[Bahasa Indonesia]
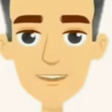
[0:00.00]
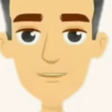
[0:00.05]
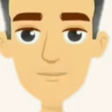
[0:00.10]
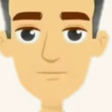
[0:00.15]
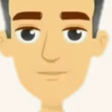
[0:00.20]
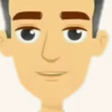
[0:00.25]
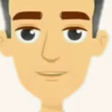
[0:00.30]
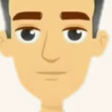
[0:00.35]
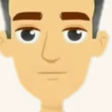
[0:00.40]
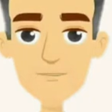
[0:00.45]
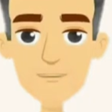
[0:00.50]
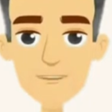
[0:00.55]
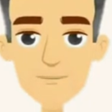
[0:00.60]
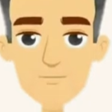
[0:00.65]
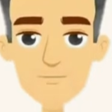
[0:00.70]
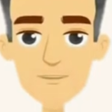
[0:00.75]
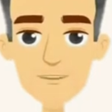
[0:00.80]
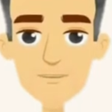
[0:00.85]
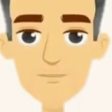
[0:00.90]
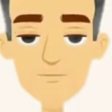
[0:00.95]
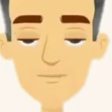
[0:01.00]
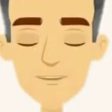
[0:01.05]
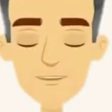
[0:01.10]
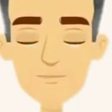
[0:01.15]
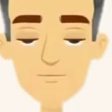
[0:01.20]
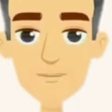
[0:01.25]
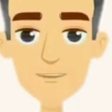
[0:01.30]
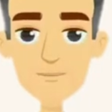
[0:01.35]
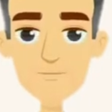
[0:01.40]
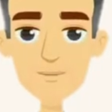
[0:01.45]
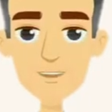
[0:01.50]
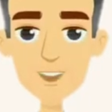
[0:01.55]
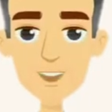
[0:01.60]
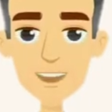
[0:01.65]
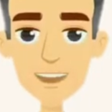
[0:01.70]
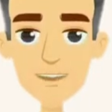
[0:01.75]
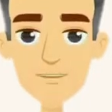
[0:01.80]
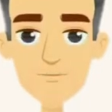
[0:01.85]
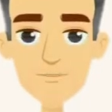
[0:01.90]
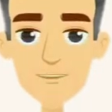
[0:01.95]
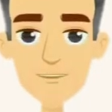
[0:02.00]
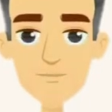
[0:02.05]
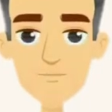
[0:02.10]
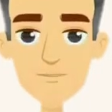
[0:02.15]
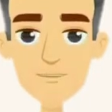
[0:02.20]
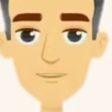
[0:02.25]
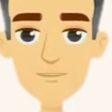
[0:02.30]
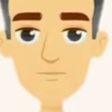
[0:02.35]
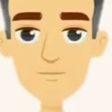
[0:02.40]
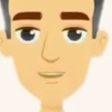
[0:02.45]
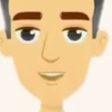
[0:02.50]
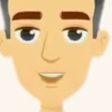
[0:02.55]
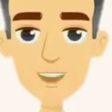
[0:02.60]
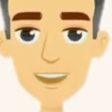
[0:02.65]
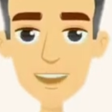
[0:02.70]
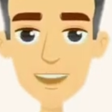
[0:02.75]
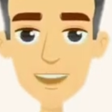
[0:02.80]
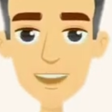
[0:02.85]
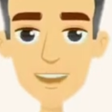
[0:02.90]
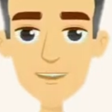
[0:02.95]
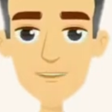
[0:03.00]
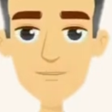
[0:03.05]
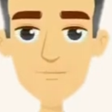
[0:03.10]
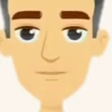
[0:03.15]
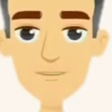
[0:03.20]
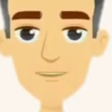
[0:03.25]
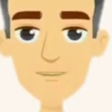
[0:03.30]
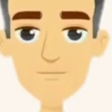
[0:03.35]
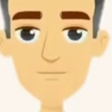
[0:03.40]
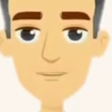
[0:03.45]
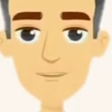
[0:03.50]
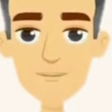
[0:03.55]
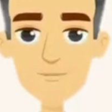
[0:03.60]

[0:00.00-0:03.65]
enam. Enam pensil. Benarkah enam pensil yang ada